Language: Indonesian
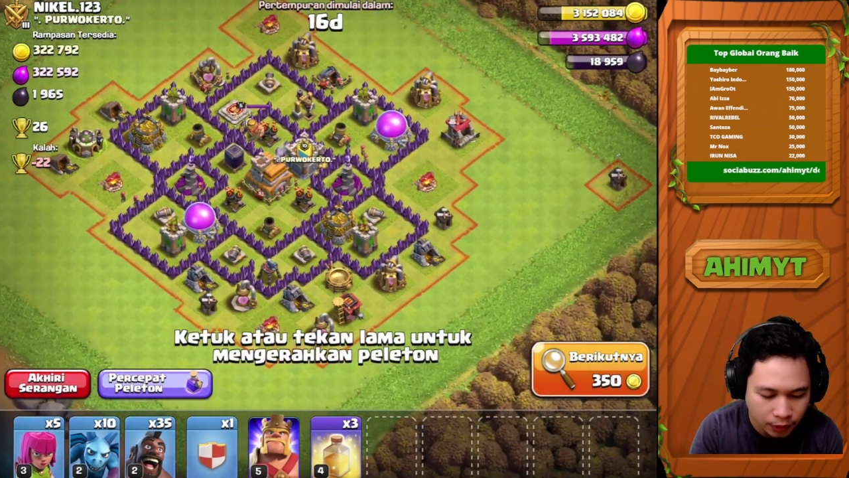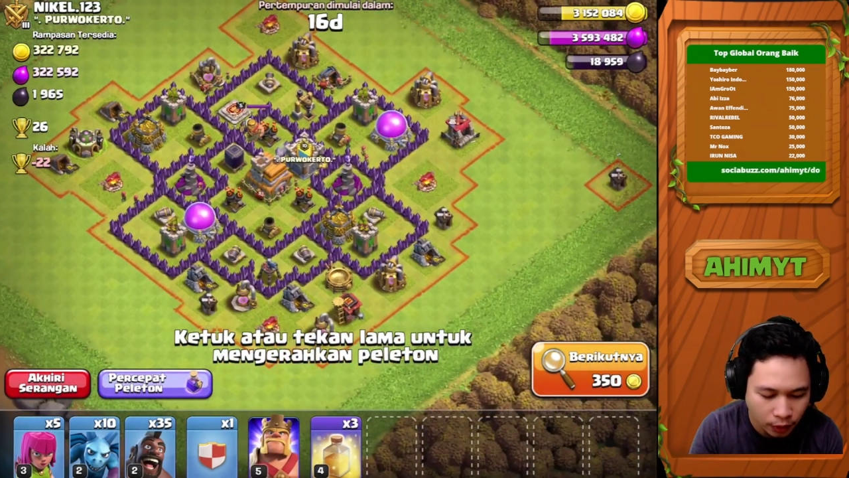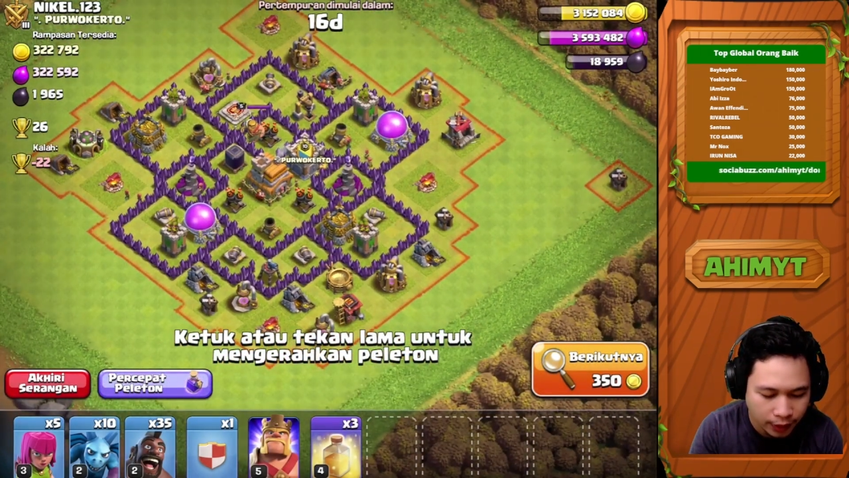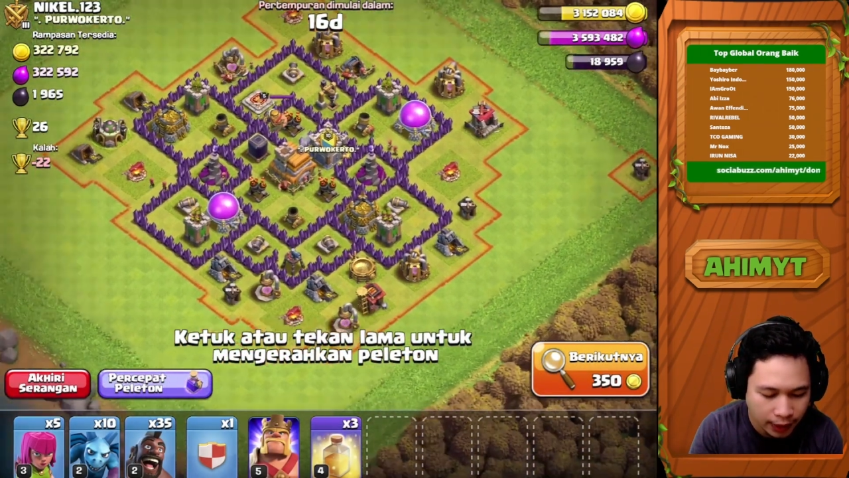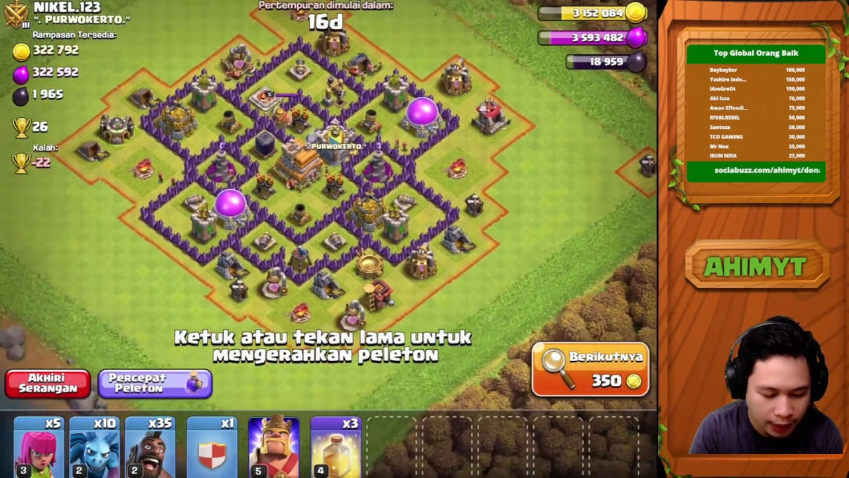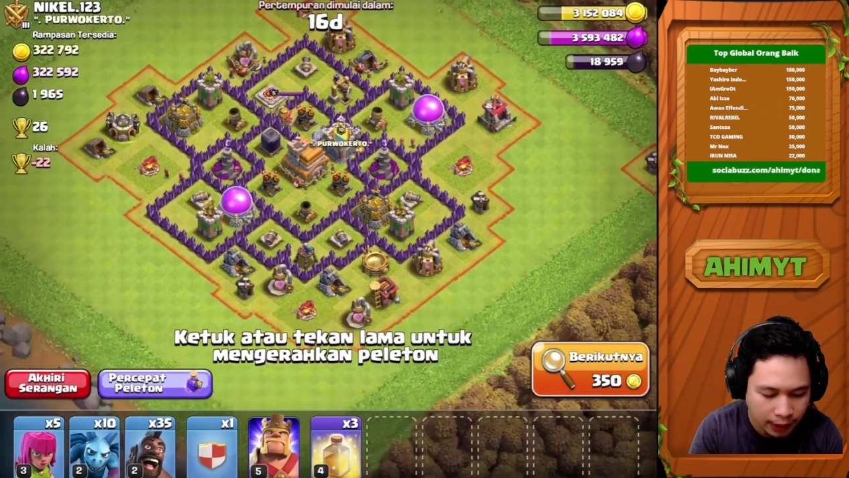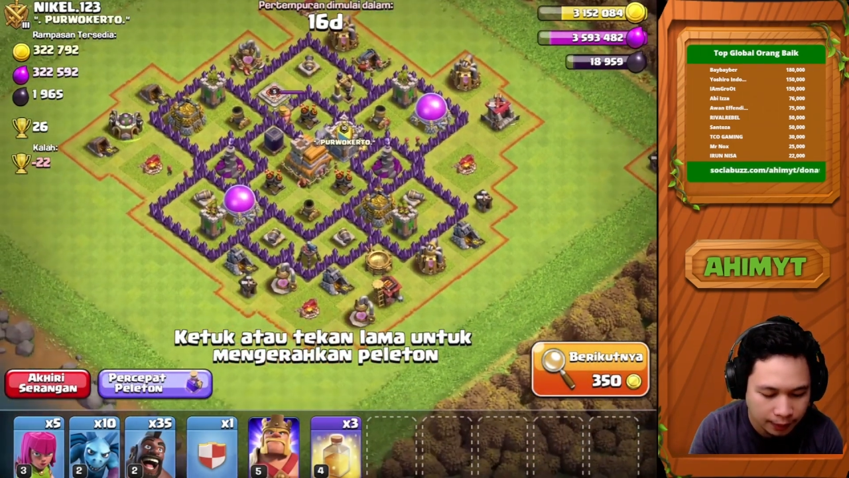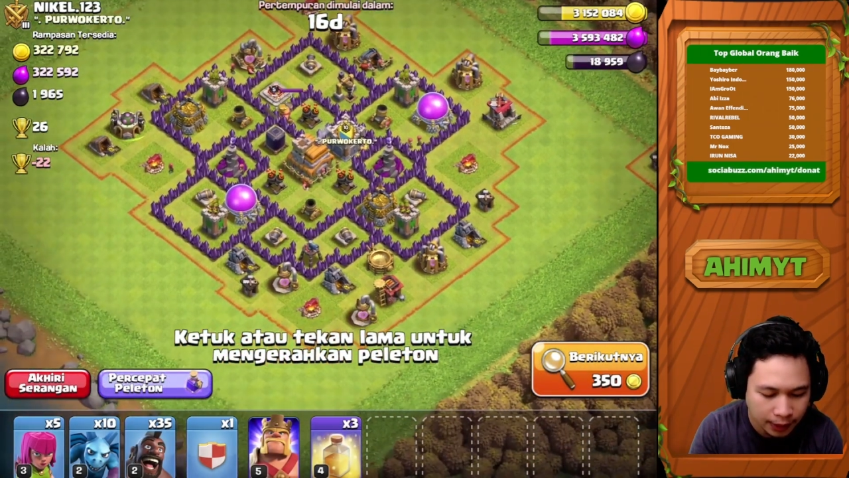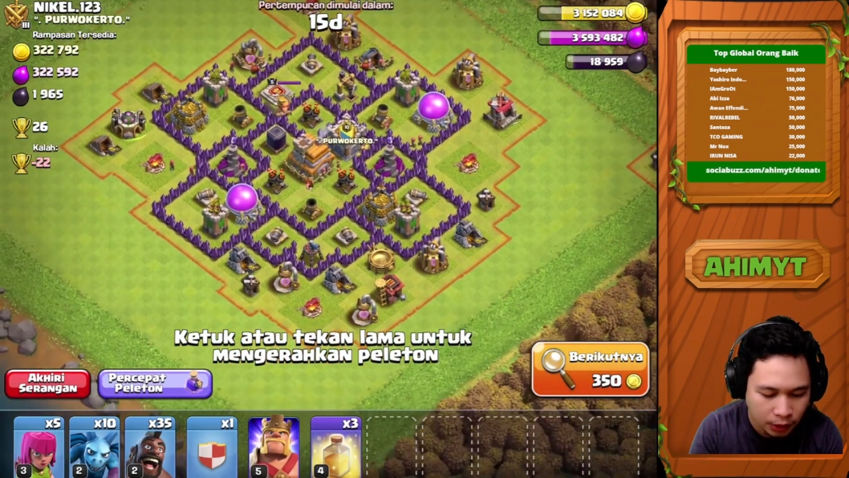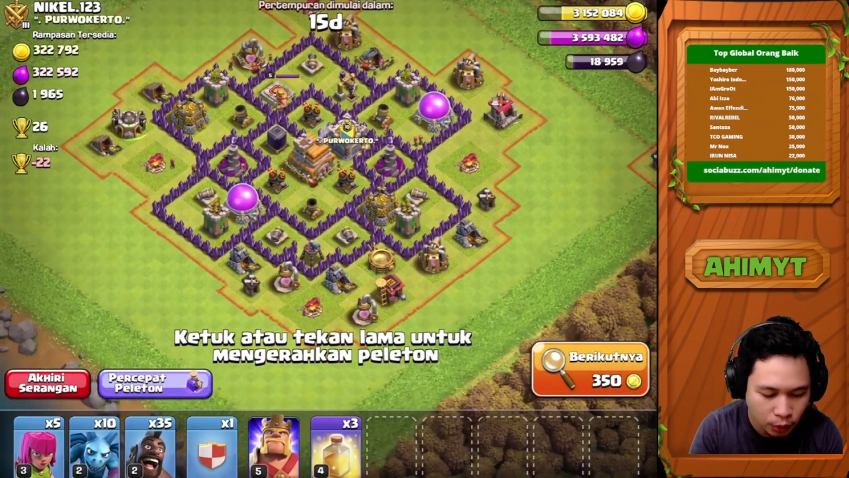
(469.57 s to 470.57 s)
Tonha
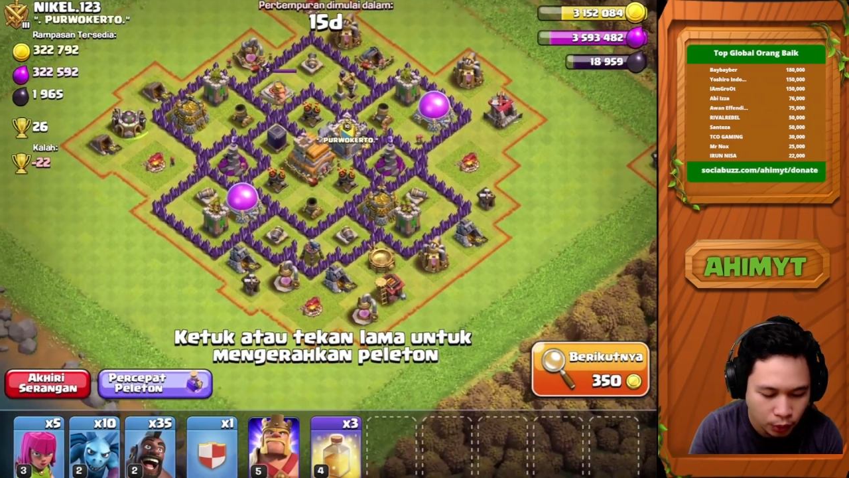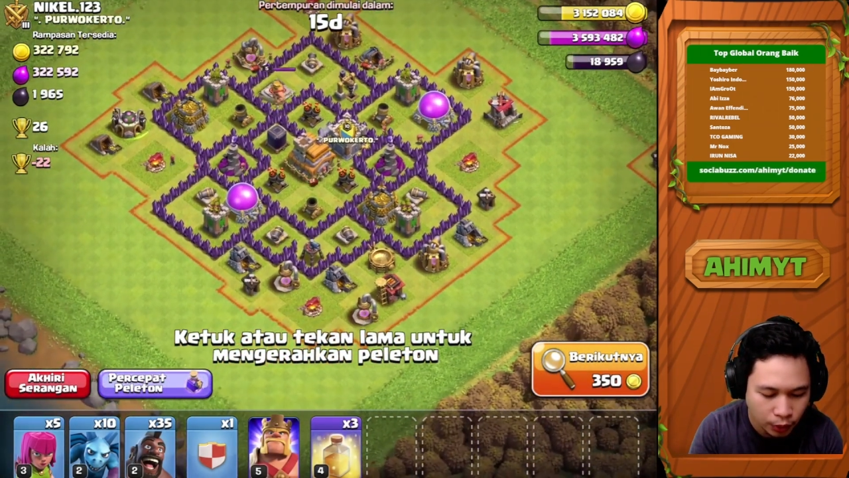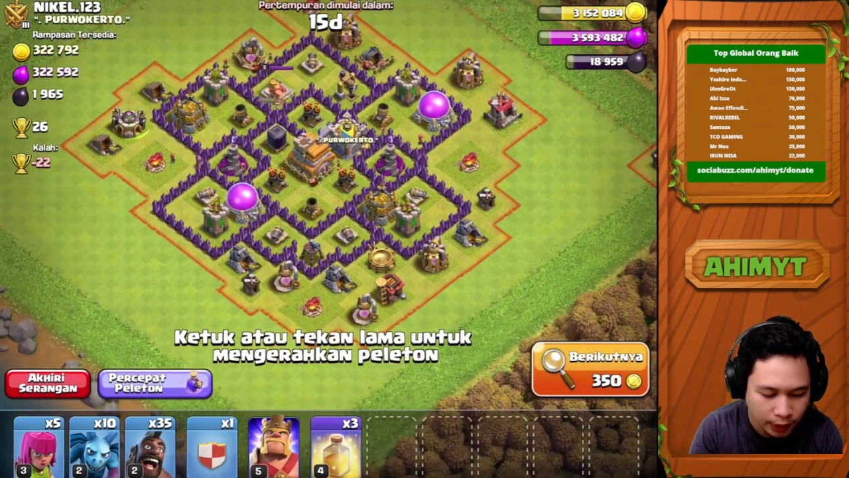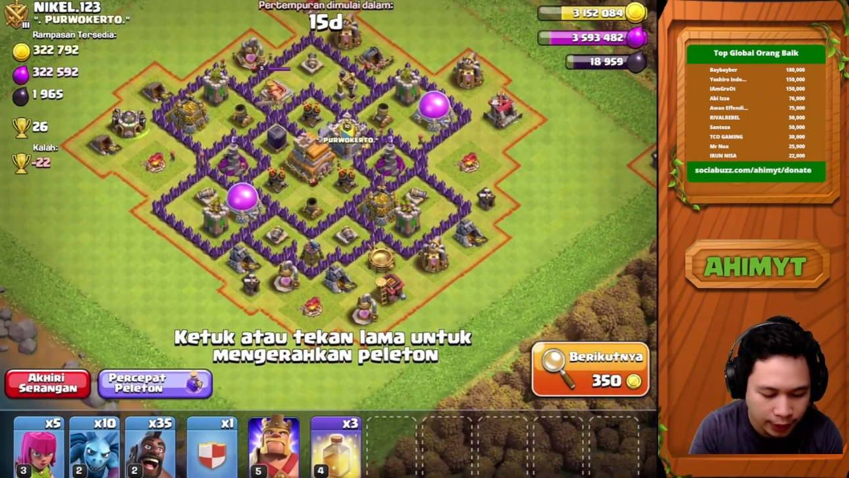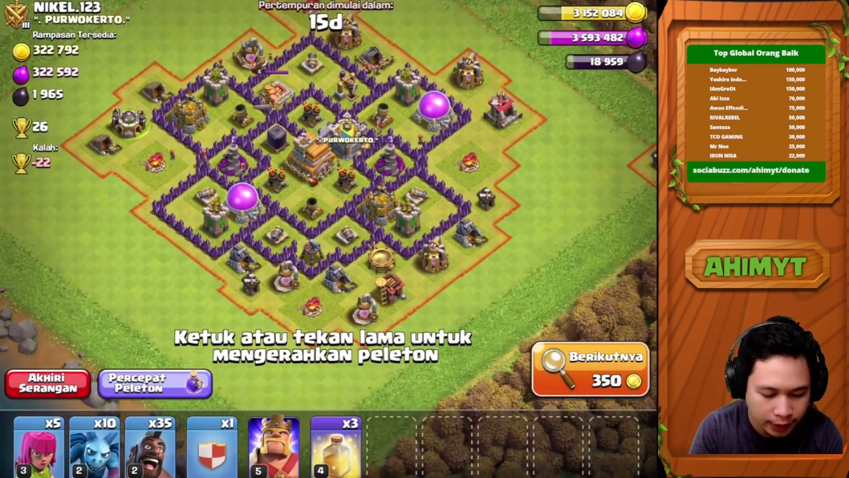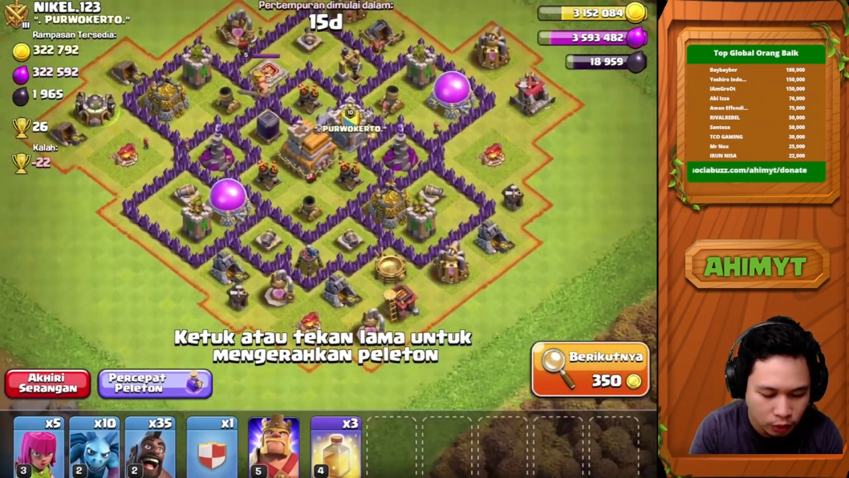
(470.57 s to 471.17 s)
level 7 ya. Ini